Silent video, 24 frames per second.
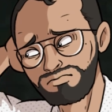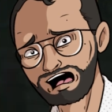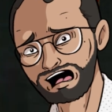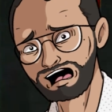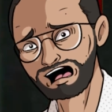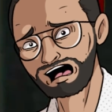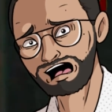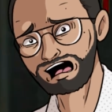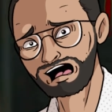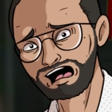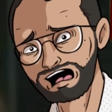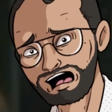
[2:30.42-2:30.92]

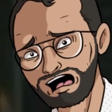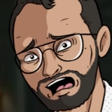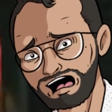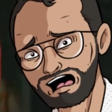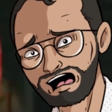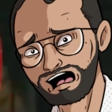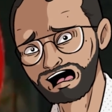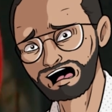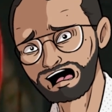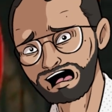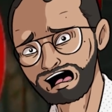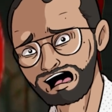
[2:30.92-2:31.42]
Sigan el
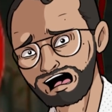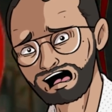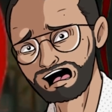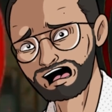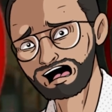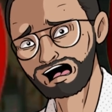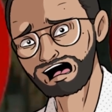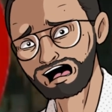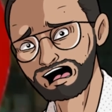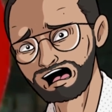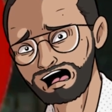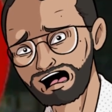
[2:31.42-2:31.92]
círculo
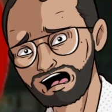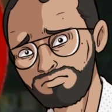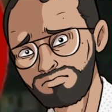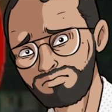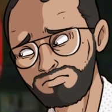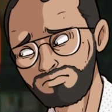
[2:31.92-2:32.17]
rojo.